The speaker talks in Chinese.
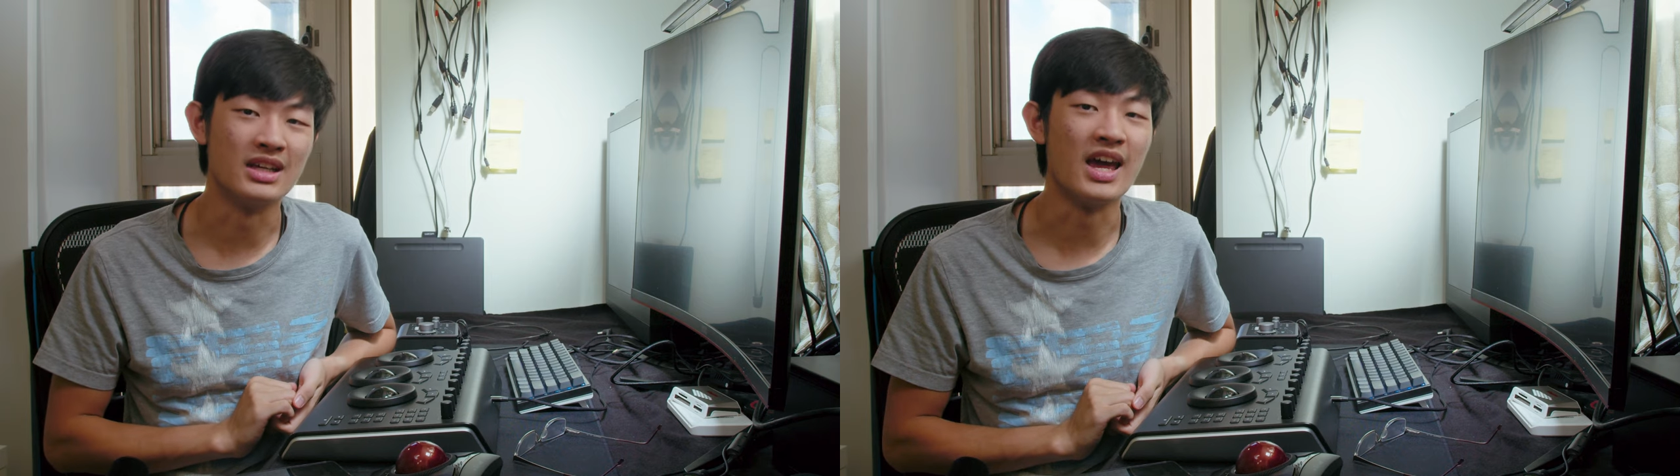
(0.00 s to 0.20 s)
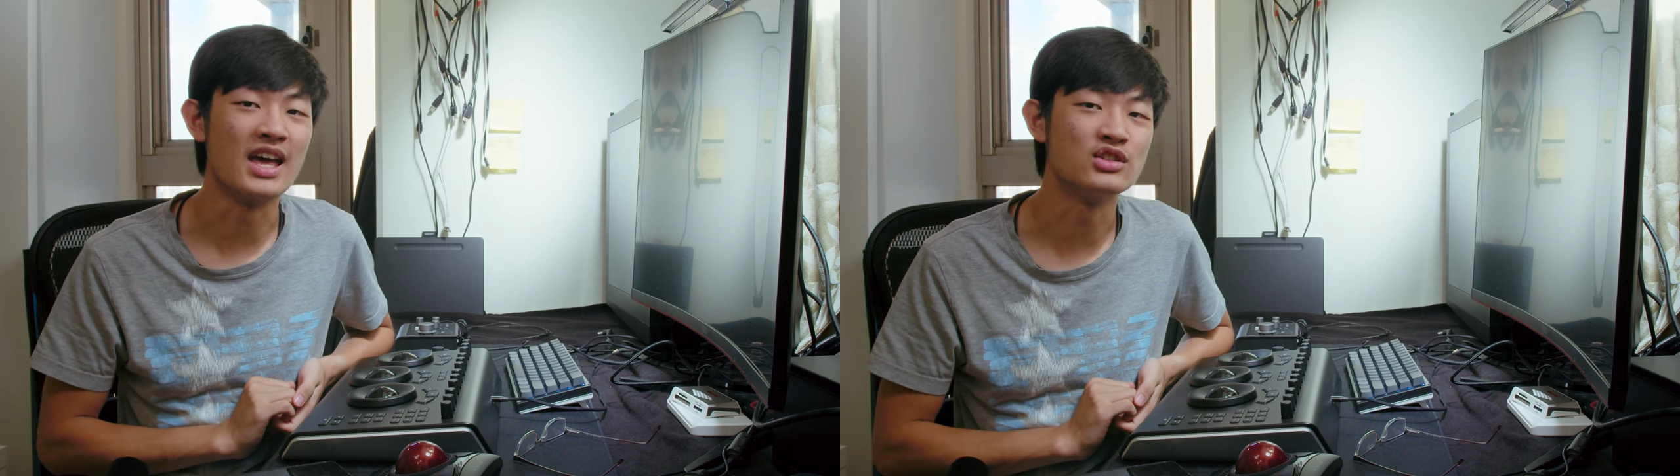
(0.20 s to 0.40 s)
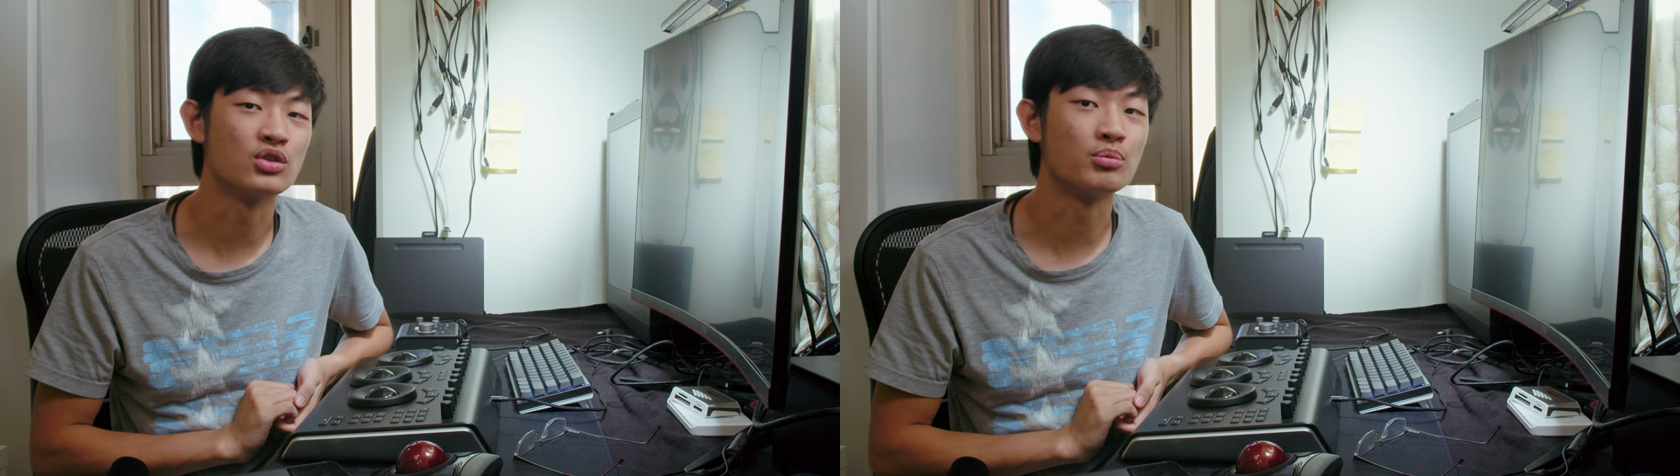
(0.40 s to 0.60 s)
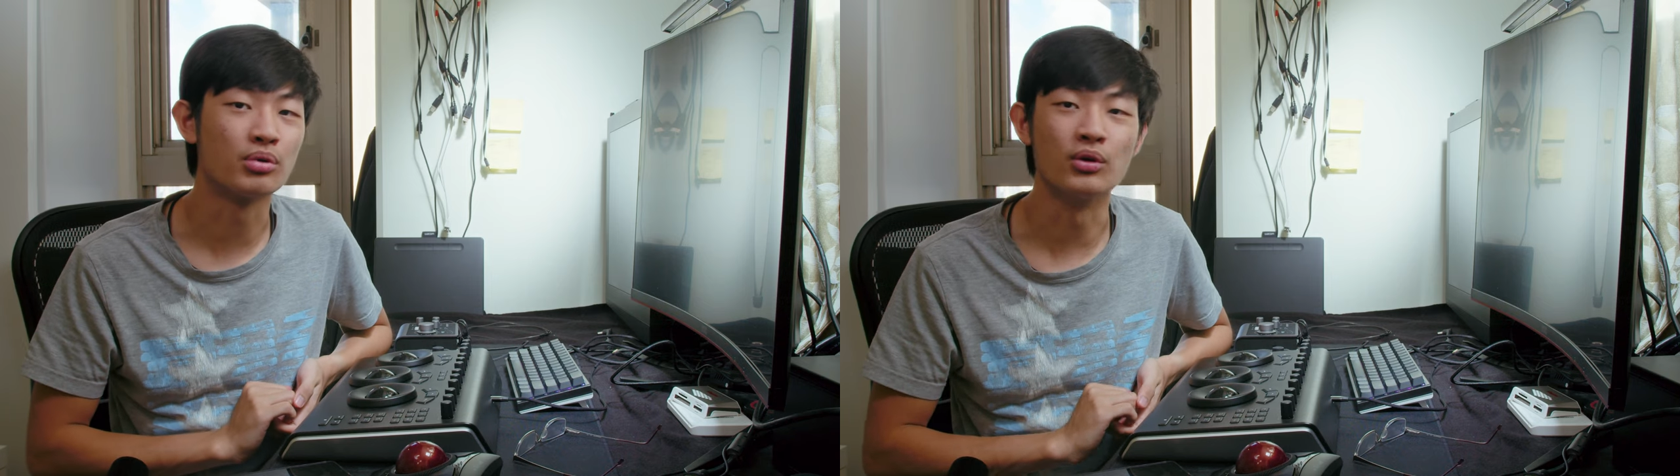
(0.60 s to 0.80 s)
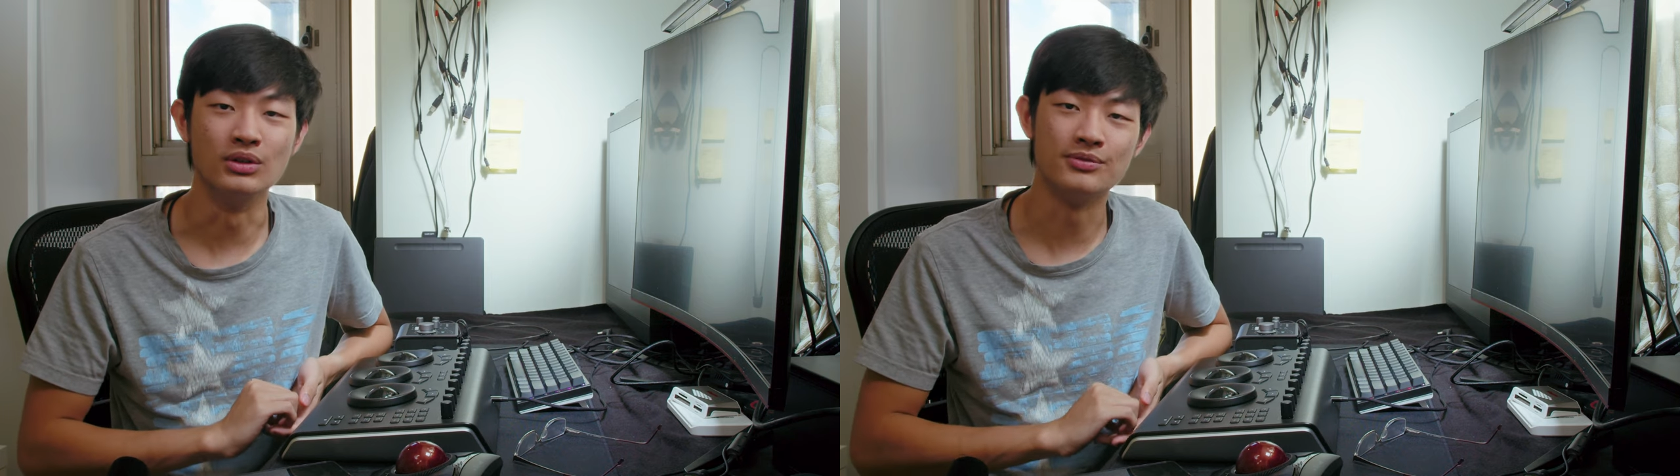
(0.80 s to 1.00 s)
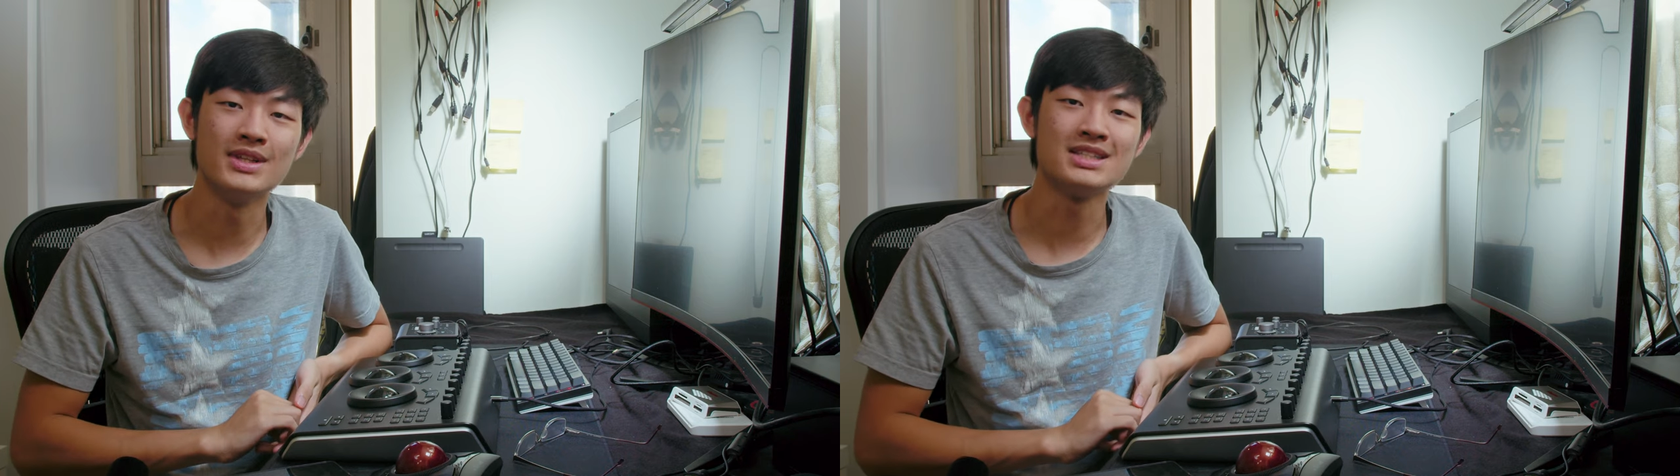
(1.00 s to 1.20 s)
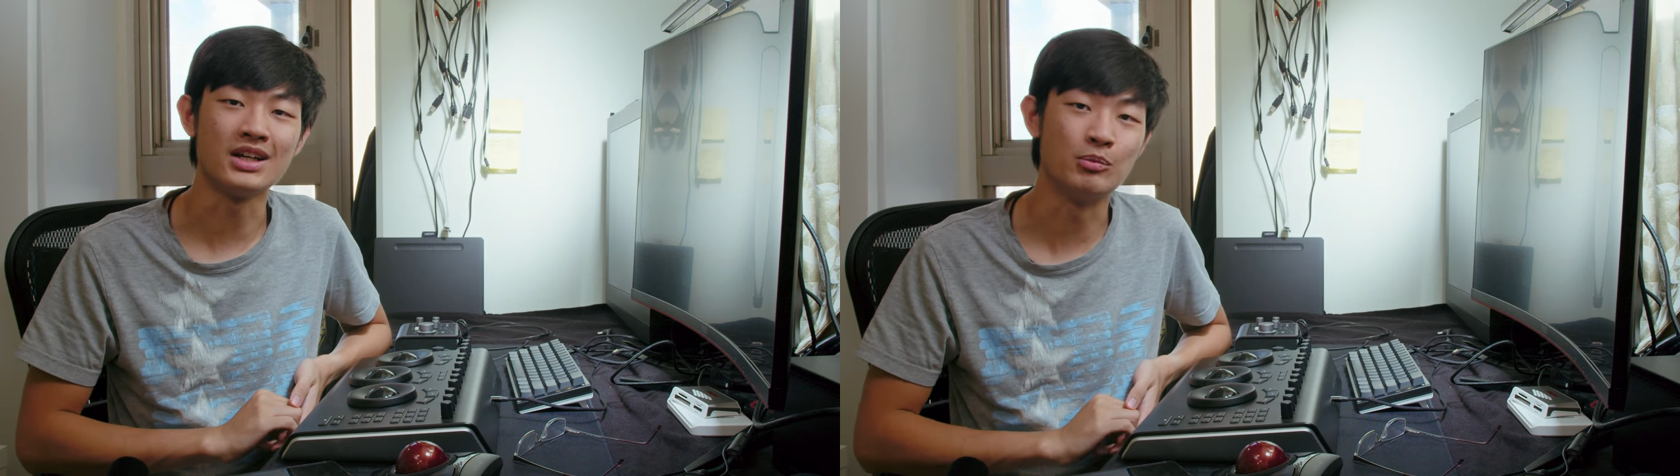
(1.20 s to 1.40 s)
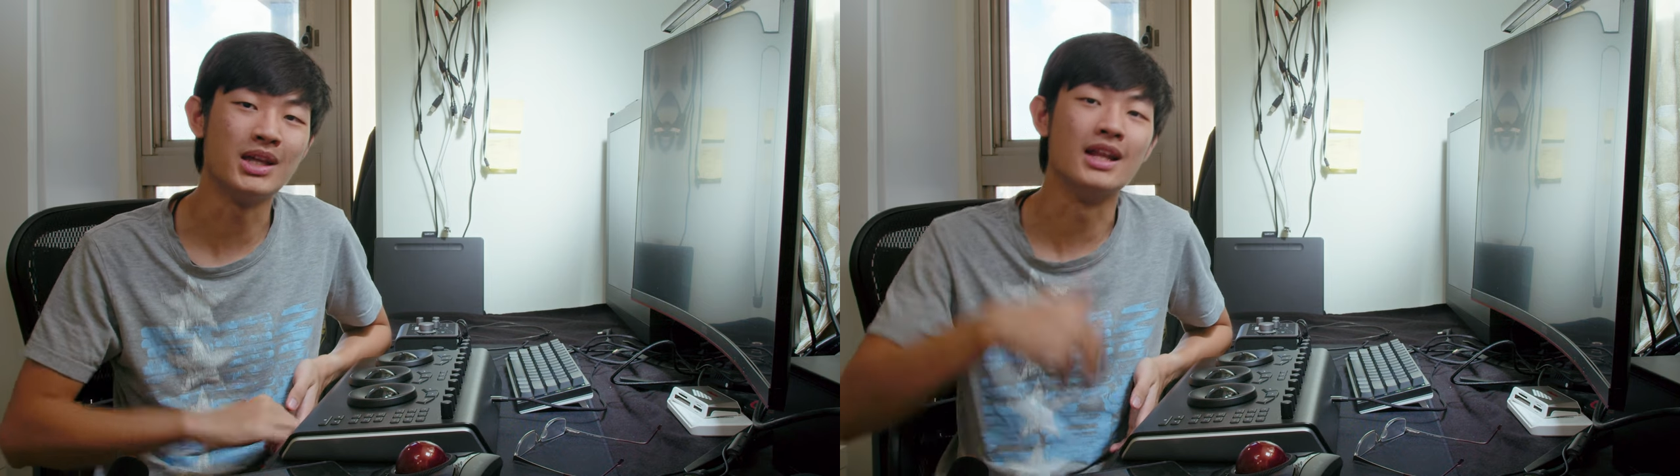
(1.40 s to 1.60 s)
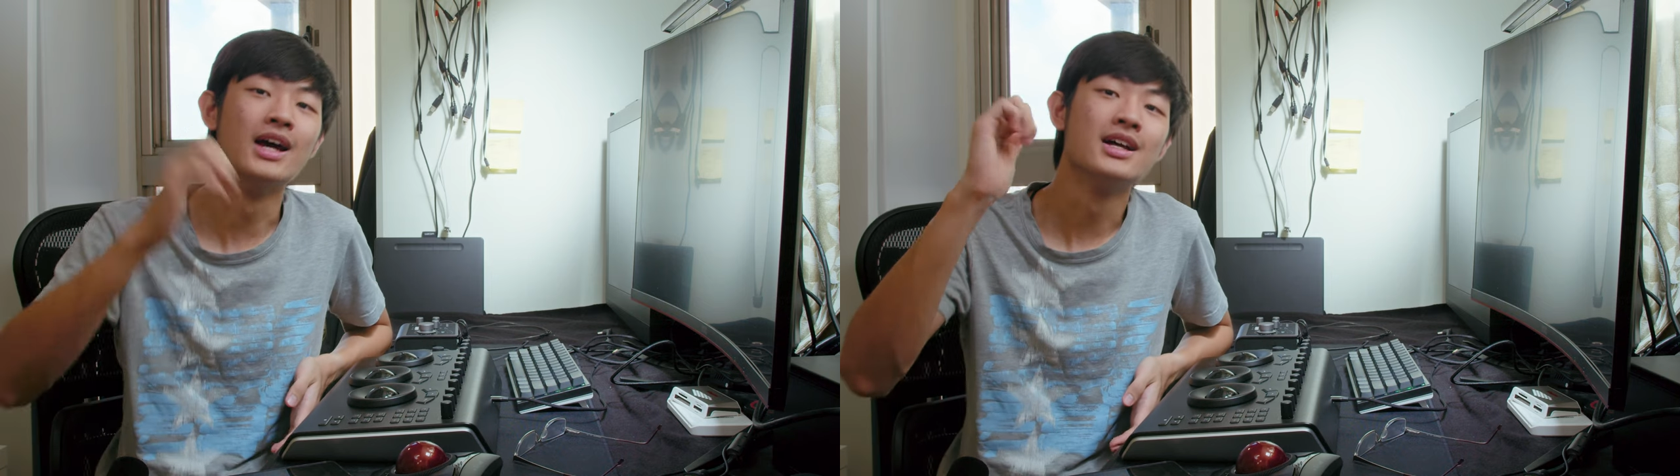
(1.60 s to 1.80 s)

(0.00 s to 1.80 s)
The h a n s e r Pro 的分享影片，